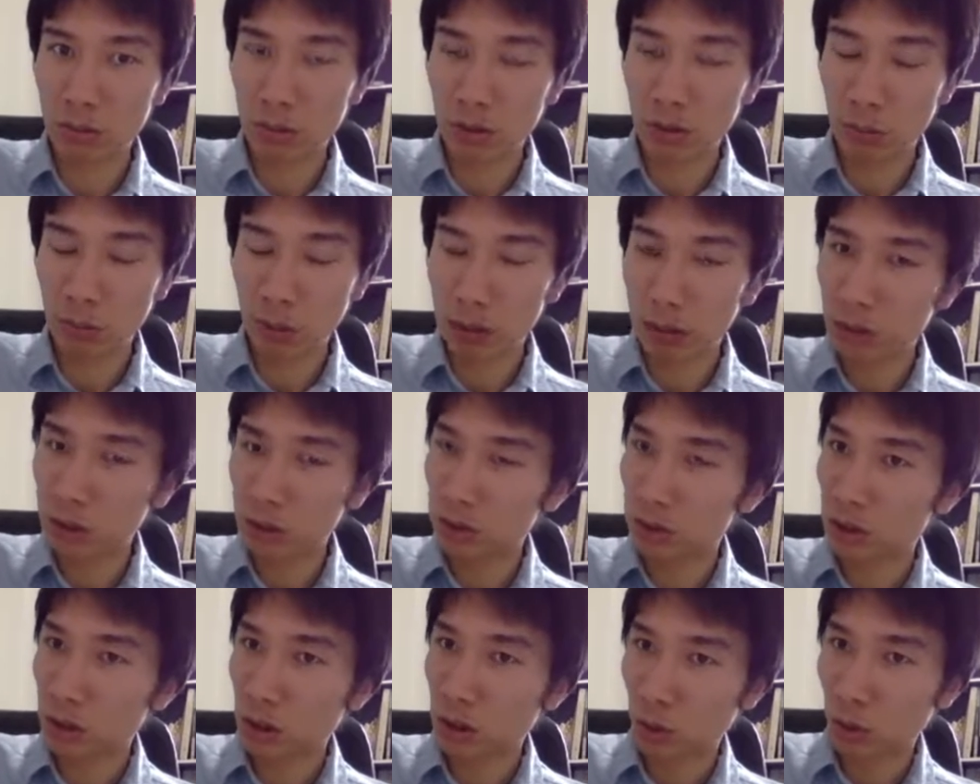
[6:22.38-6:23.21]
まあ、
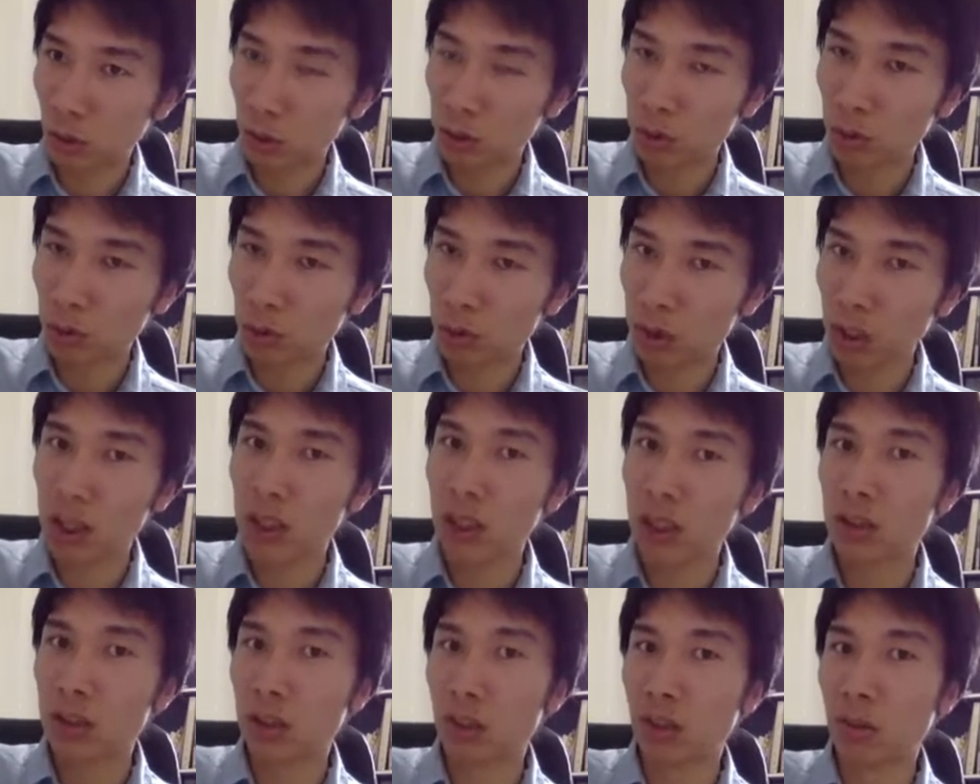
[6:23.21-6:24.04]
来るって保証はな
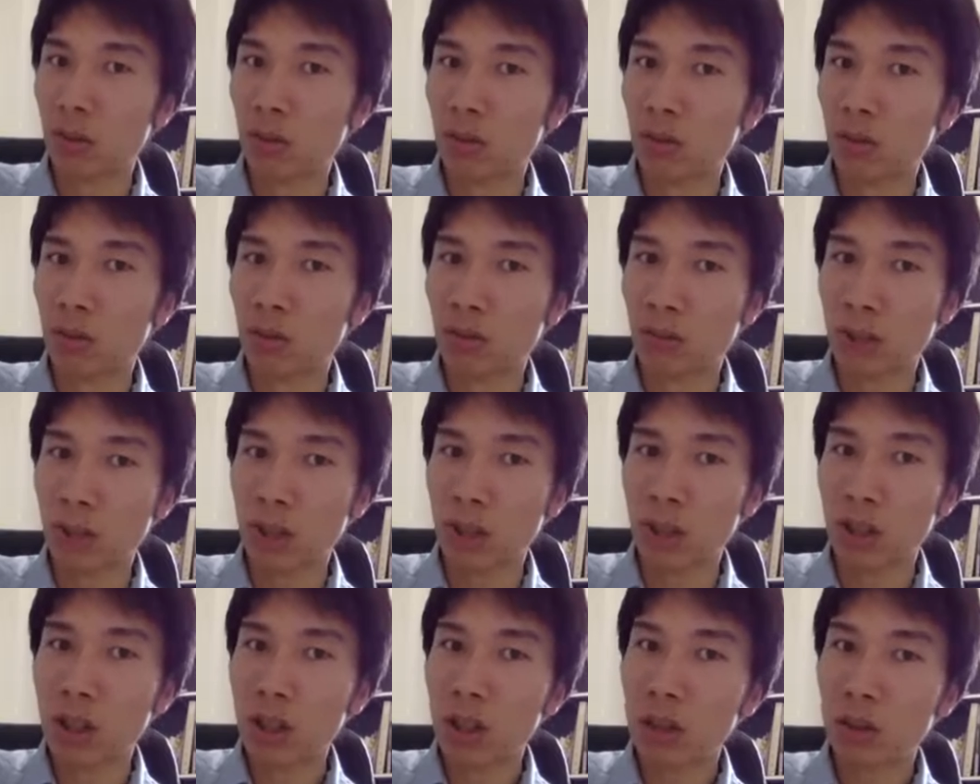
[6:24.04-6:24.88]
いですけども、
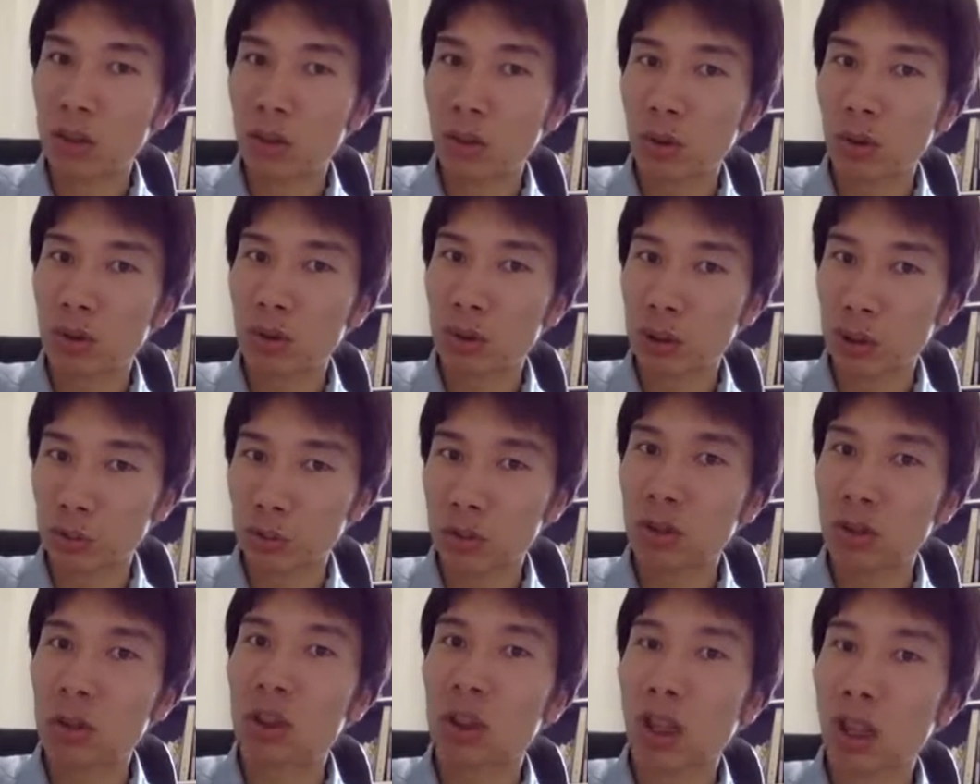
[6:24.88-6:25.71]
まあ、自
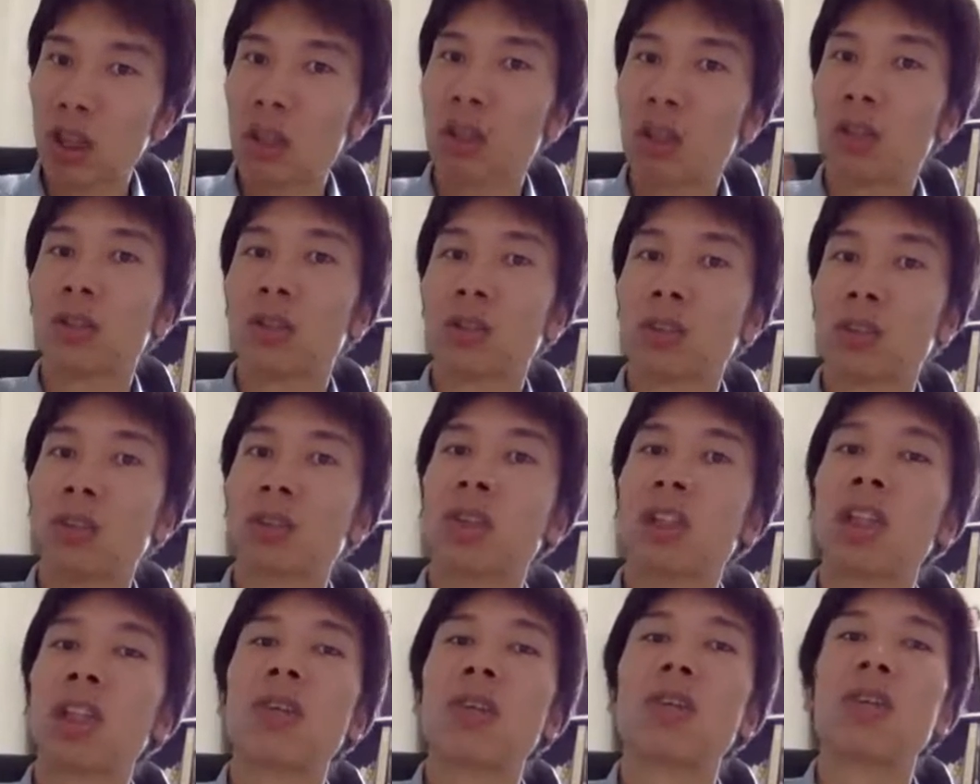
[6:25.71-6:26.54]
分の力で進
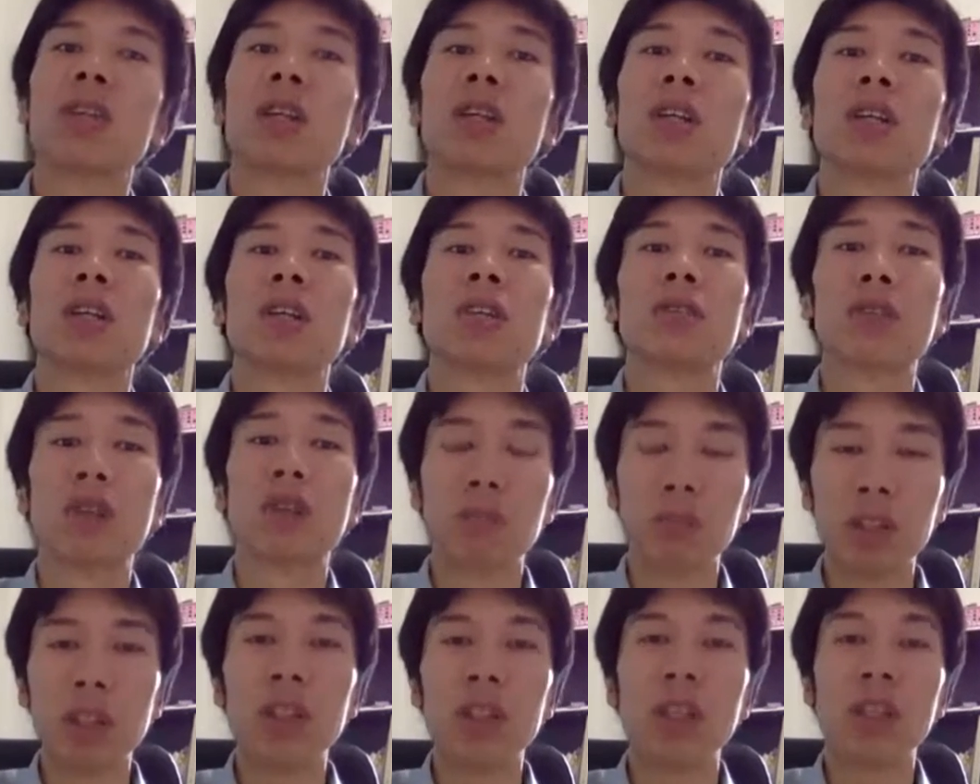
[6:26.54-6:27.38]
んでいけるんだっていうの
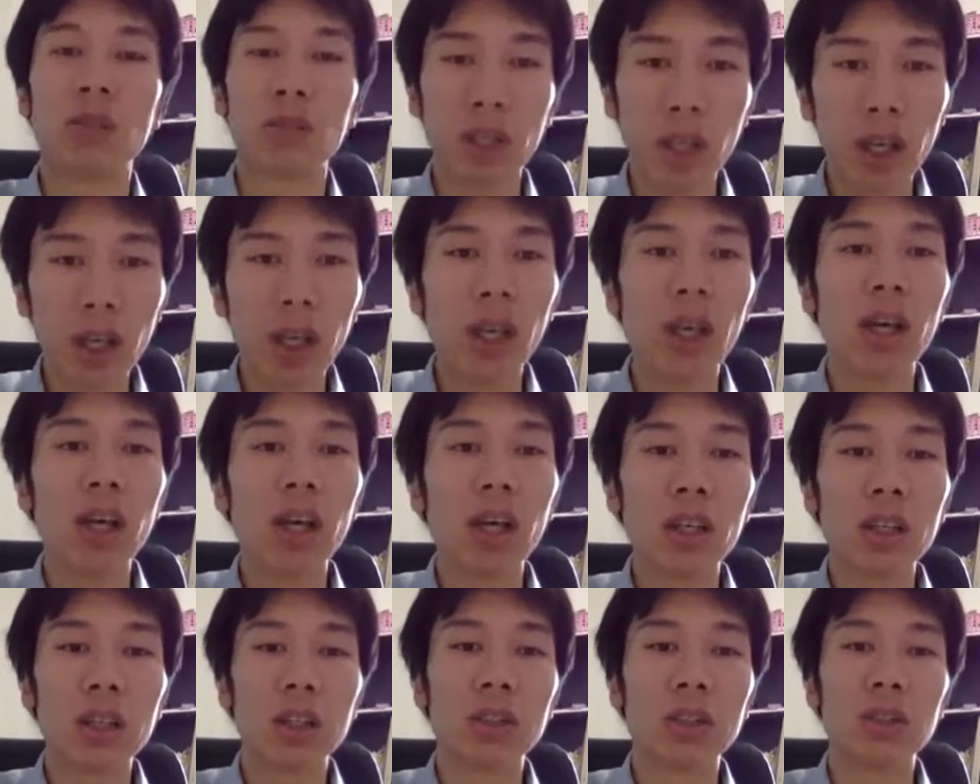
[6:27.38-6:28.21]
が見えたので、
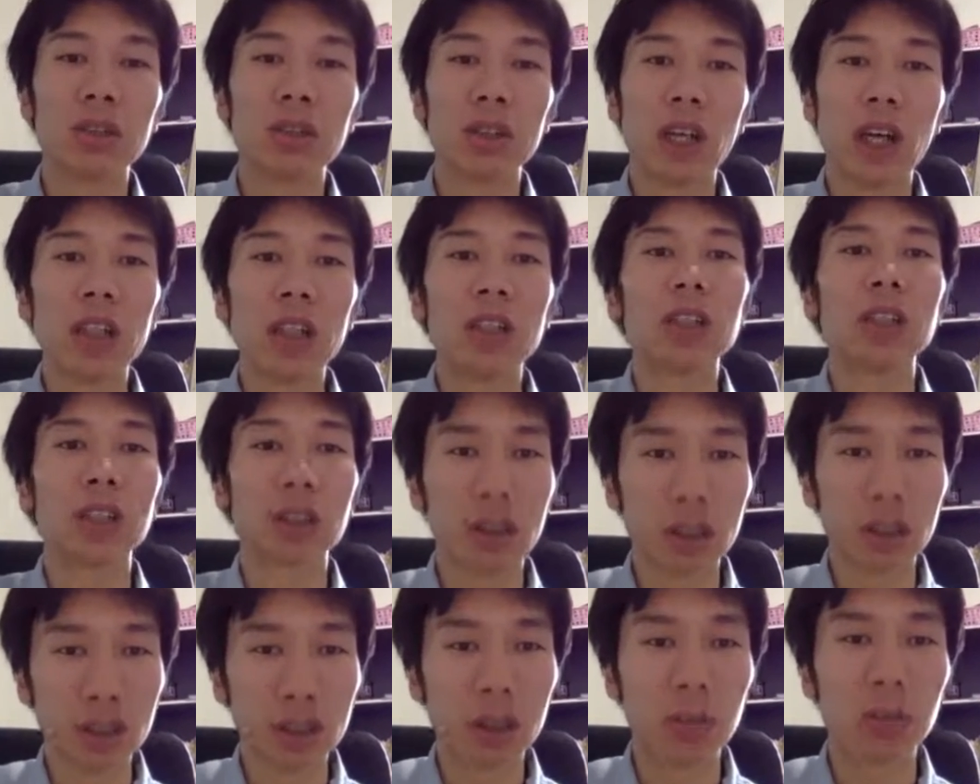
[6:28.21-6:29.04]
非常に安
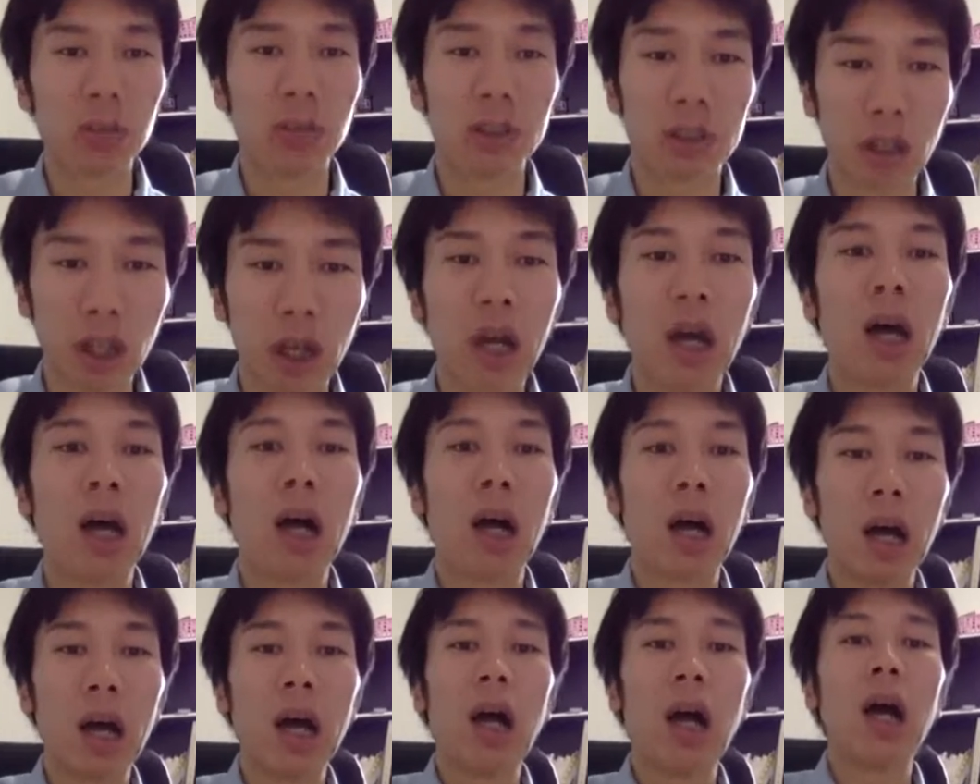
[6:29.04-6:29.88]
心しました。うんうん
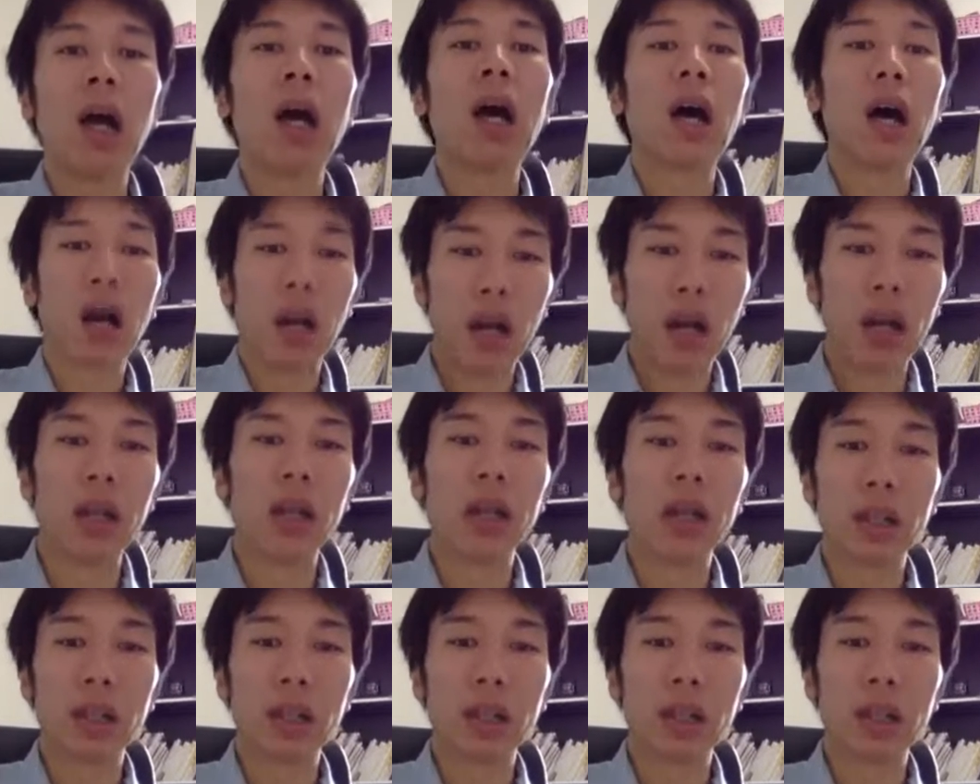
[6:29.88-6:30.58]
うん、